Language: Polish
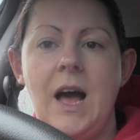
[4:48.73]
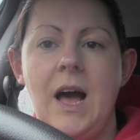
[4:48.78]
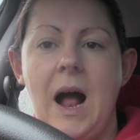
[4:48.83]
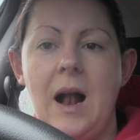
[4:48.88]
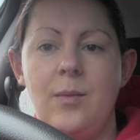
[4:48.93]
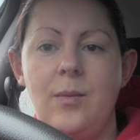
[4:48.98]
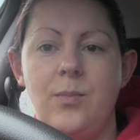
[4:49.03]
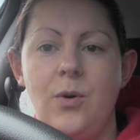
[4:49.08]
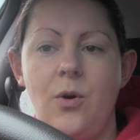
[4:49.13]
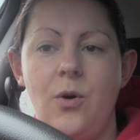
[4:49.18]

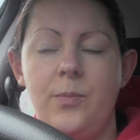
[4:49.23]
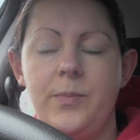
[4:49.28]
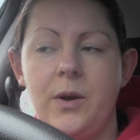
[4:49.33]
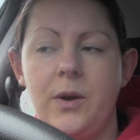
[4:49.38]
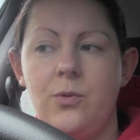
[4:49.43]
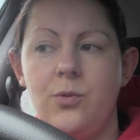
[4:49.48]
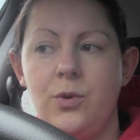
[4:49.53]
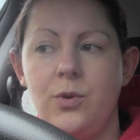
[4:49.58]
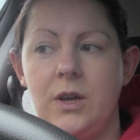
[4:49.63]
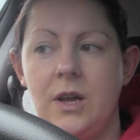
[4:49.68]
albo
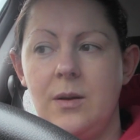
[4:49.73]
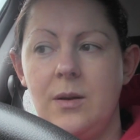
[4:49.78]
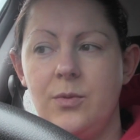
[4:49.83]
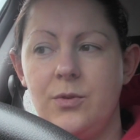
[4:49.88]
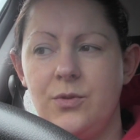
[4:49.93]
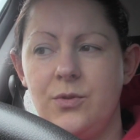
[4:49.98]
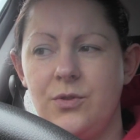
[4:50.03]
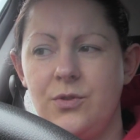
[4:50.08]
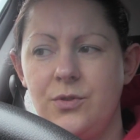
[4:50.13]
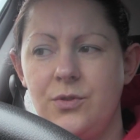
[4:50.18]
opiekunki,
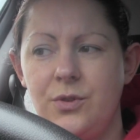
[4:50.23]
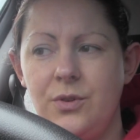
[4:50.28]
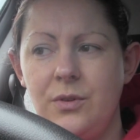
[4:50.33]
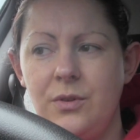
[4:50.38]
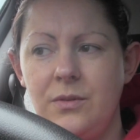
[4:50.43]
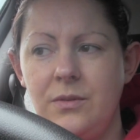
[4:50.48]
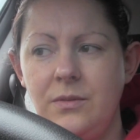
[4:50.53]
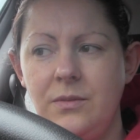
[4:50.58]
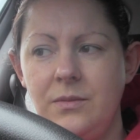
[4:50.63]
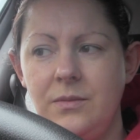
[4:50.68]
albo coś, to
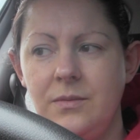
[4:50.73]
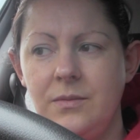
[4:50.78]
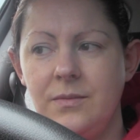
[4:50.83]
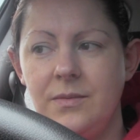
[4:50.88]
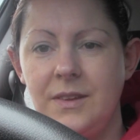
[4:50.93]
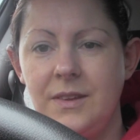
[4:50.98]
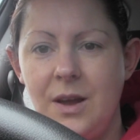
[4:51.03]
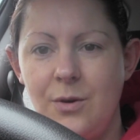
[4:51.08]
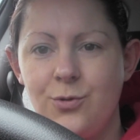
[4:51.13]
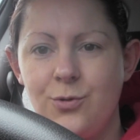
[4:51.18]
no,
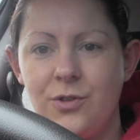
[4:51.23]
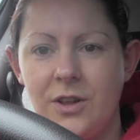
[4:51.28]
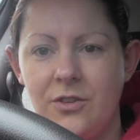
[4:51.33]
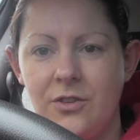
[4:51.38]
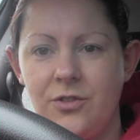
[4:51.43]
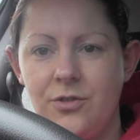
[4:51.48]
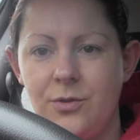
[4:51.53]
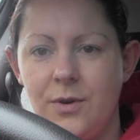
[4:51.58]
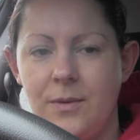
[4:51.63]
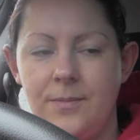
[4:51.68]
ja już
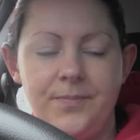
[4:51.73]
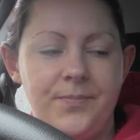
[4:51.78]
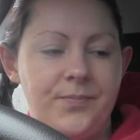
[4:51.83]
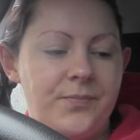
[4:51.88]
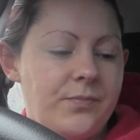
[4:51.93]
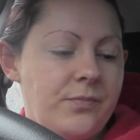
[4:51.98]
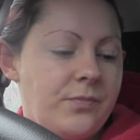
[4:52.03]
tak żyłam